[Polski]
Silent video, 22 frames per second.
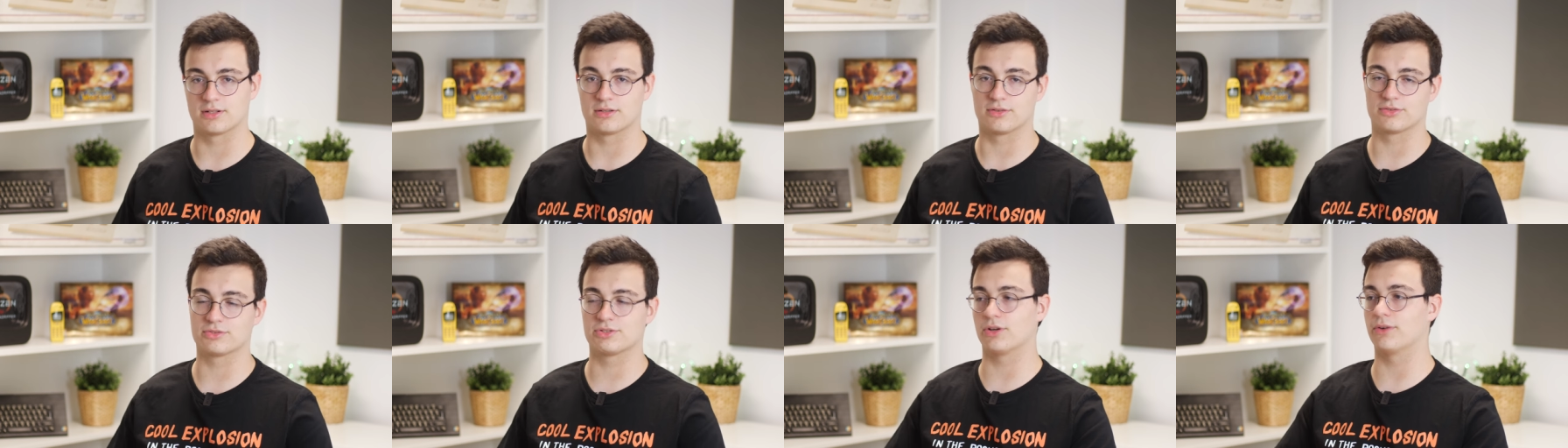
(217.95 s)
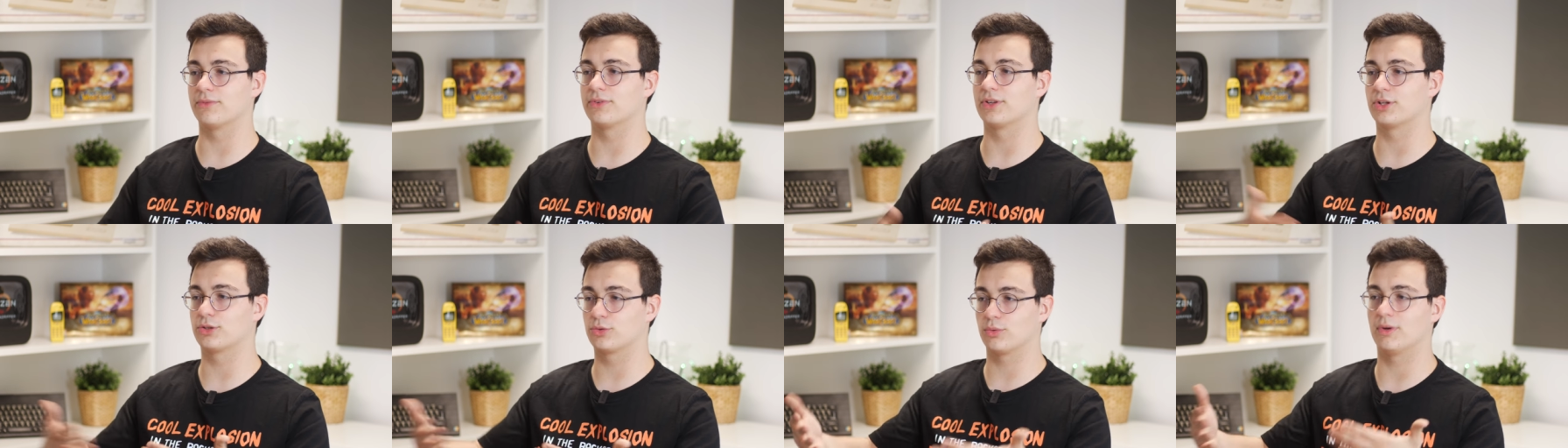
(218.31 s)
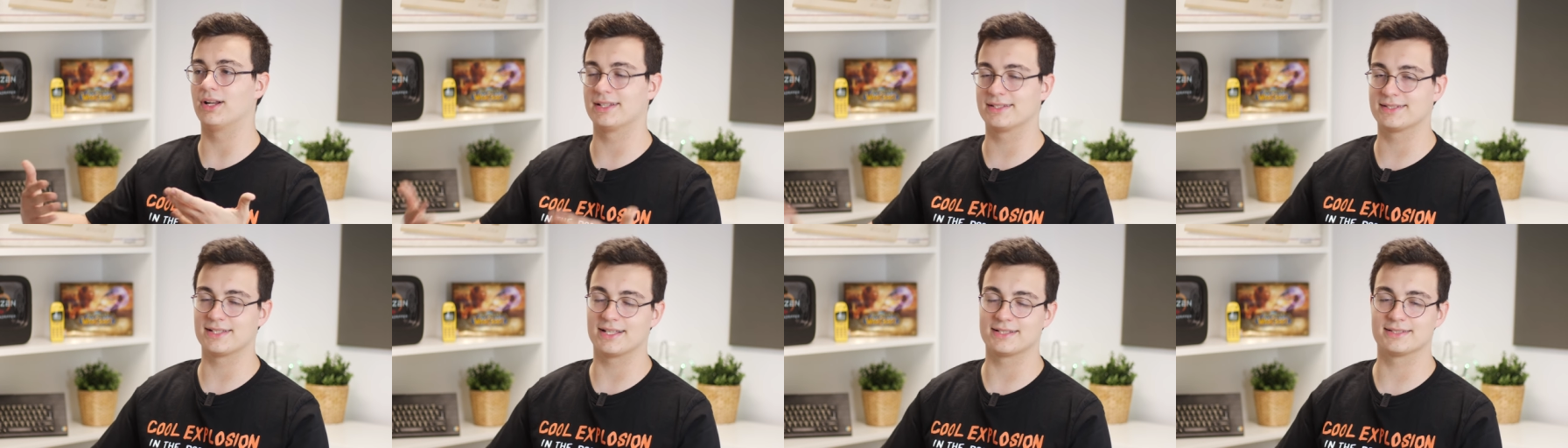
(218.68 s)
Chodzi o
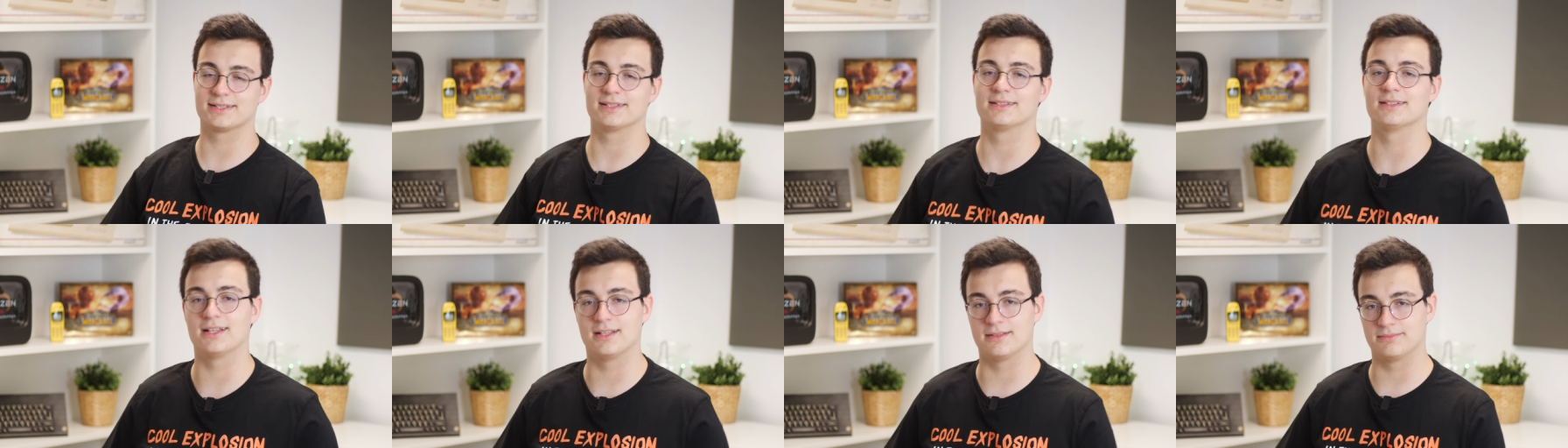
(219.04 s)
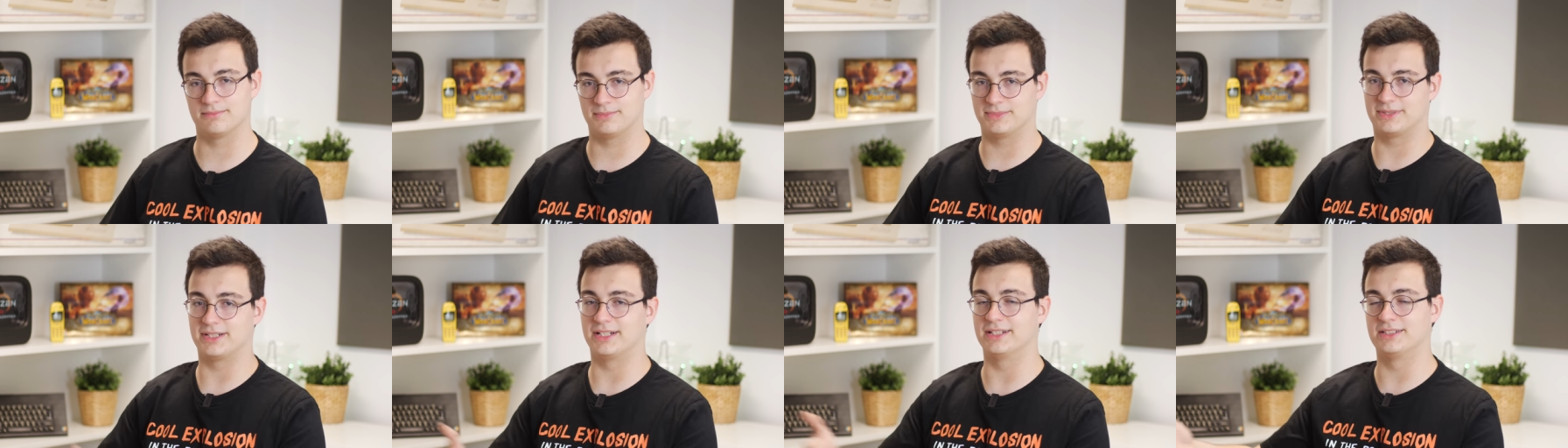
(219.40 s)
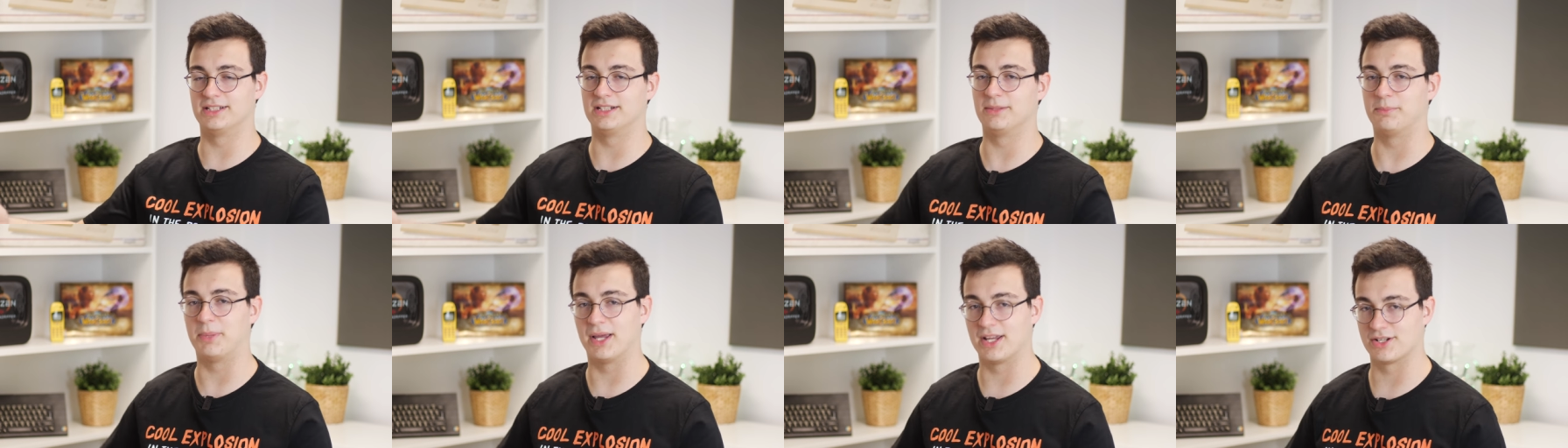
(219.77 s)
wirtualizację na
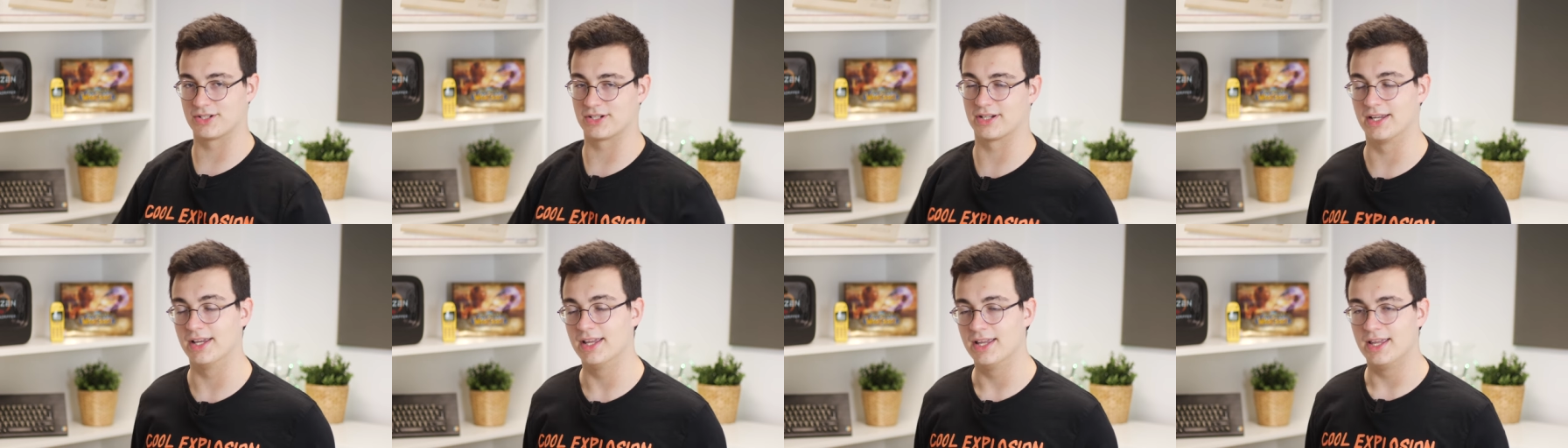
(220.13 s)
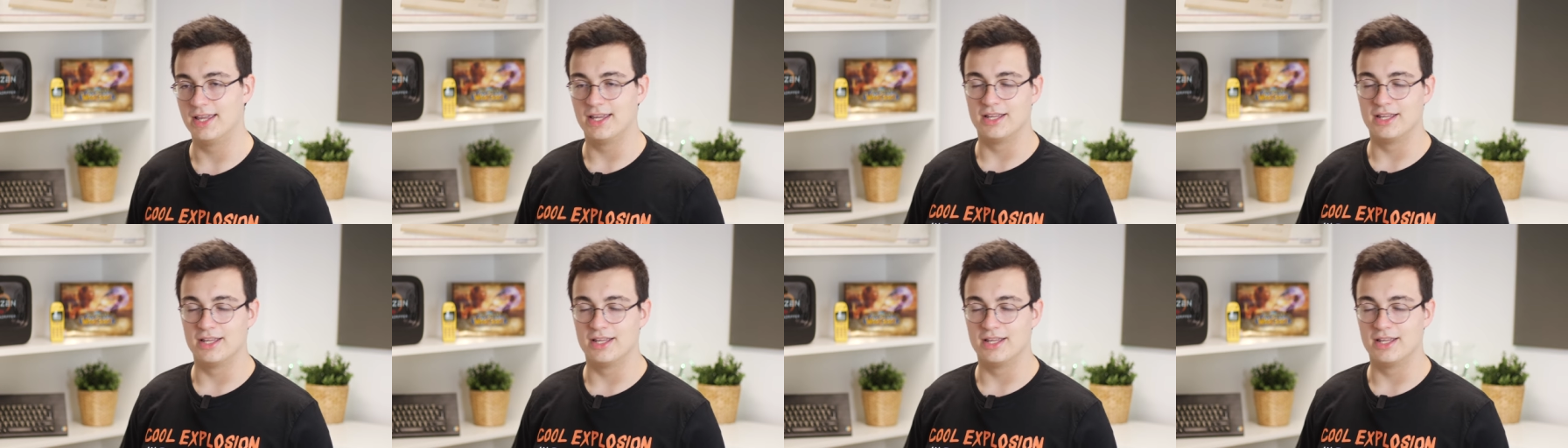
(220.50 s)
Threadripperze.